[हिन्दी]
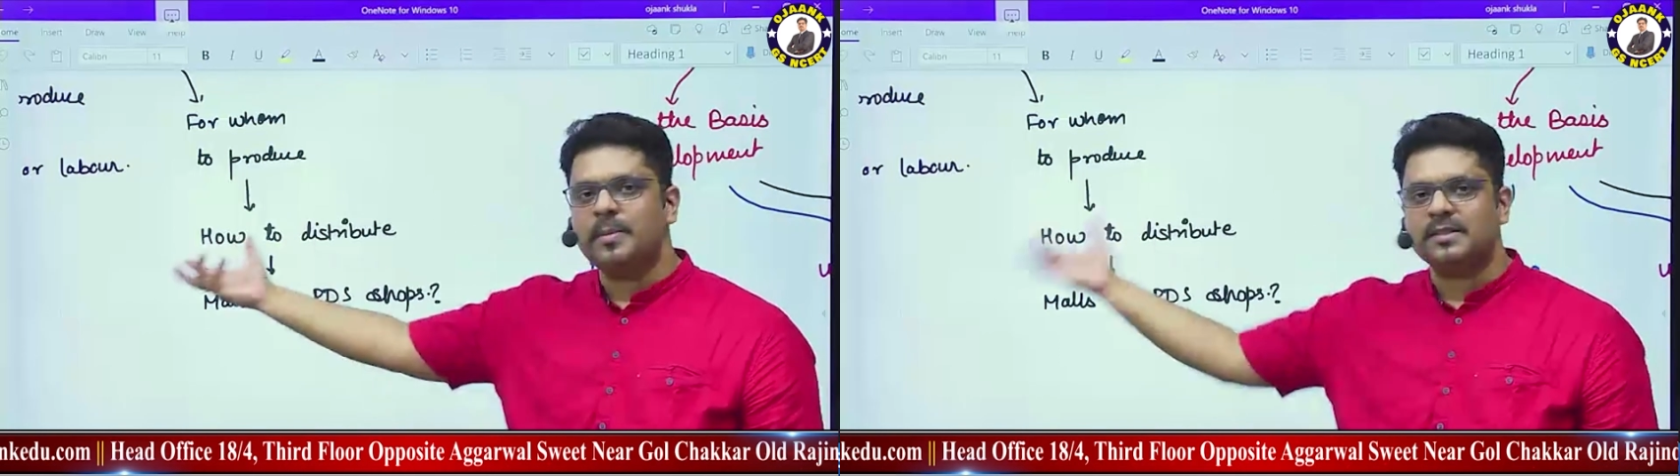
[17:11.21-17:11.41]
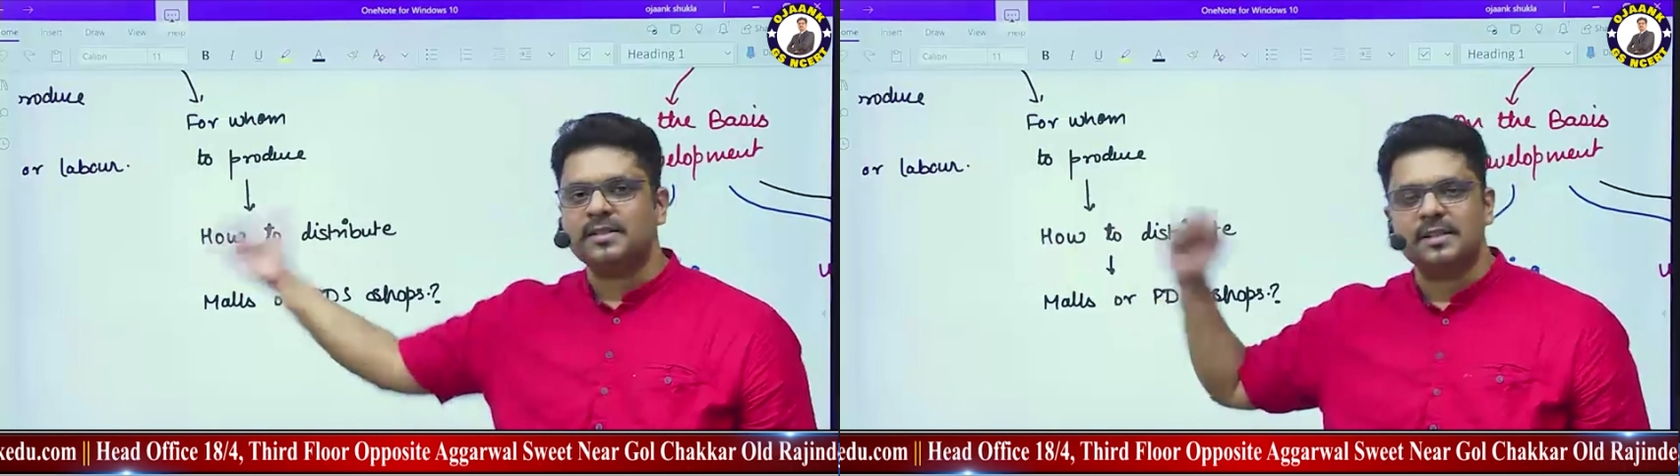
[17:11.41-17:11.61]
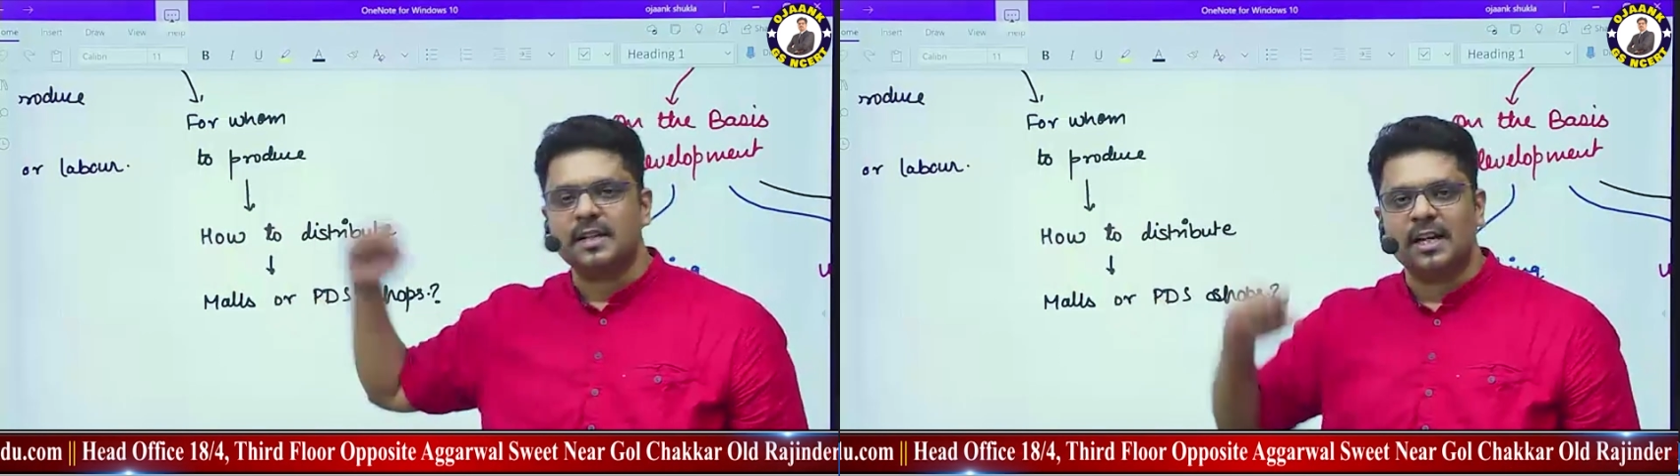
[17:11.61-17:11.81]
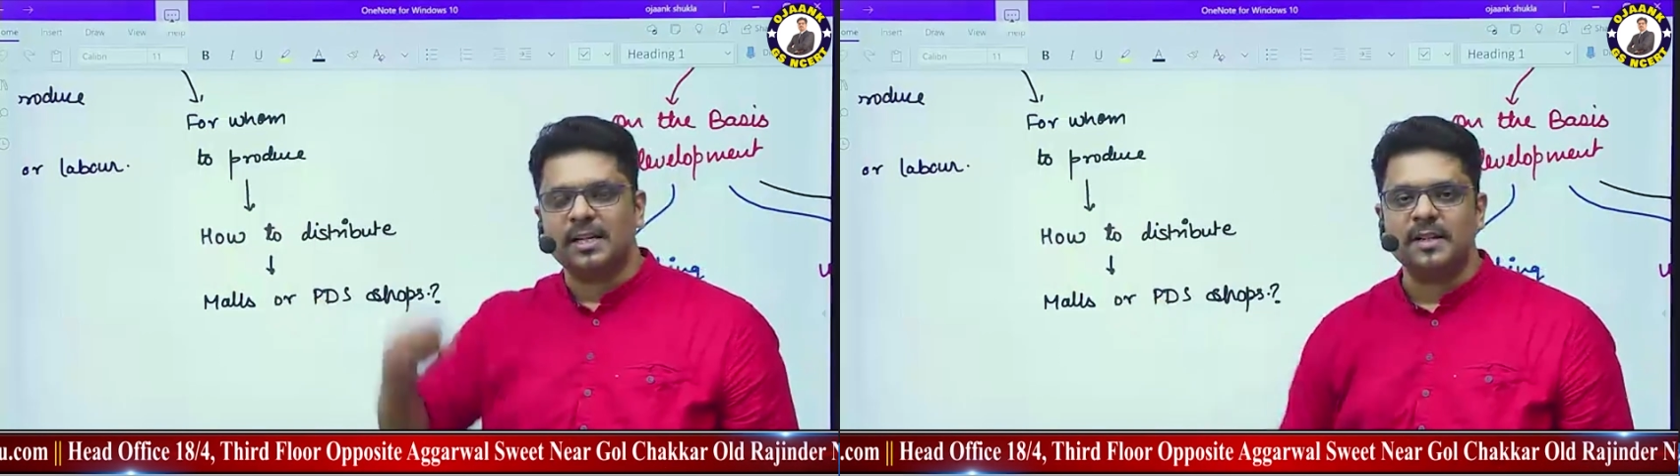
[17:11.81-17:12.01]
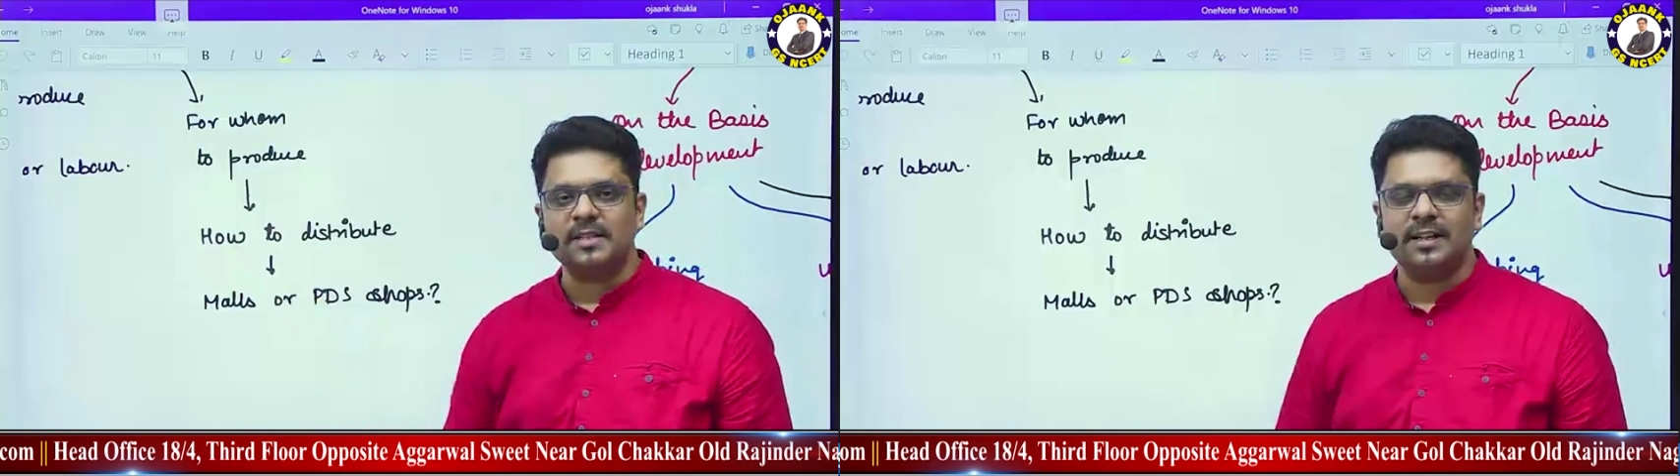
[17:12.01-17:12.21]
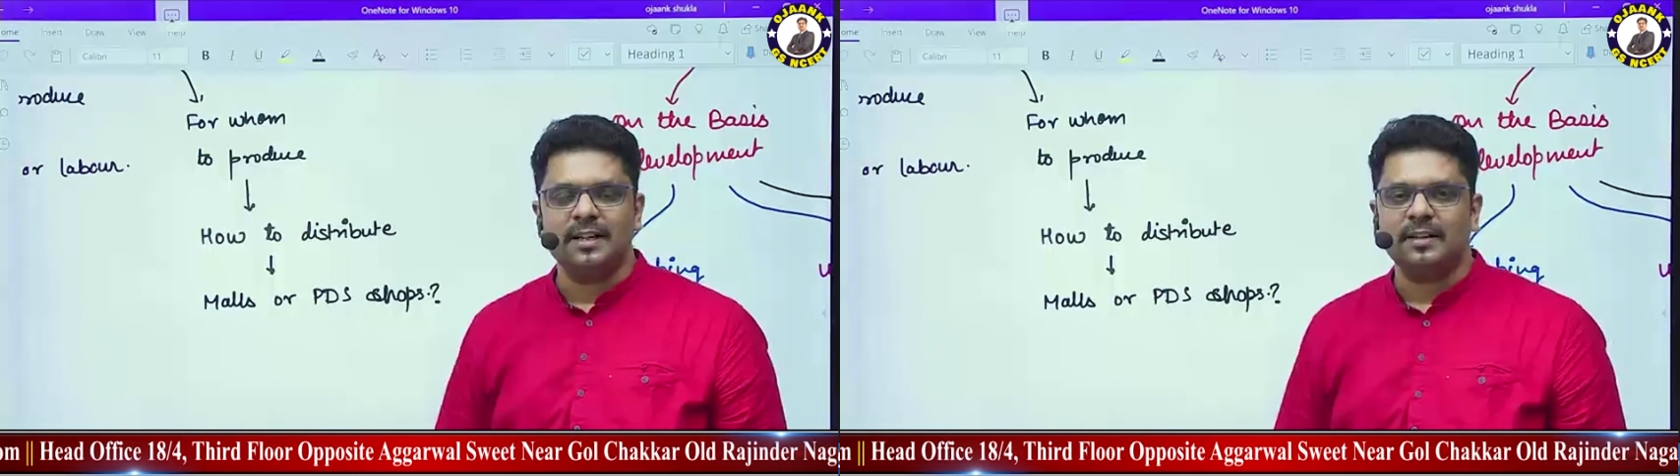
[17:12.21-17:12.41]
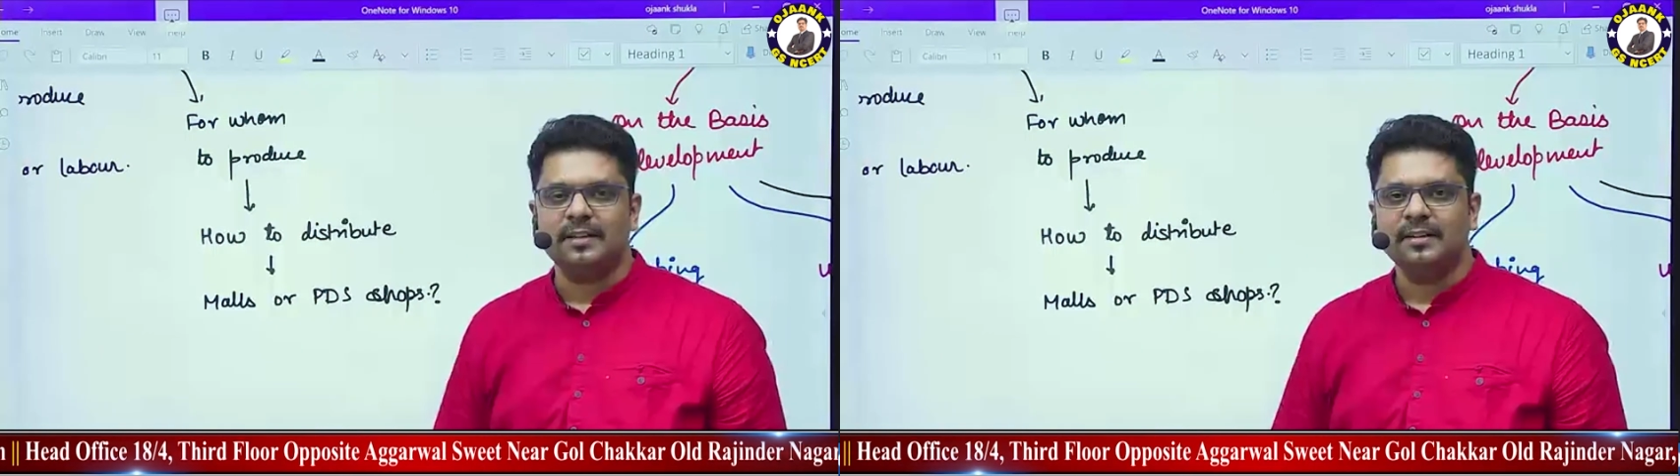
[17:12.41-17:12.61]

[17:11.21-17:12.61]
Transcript: भी सस्ता अनाज बेच नहीं रहे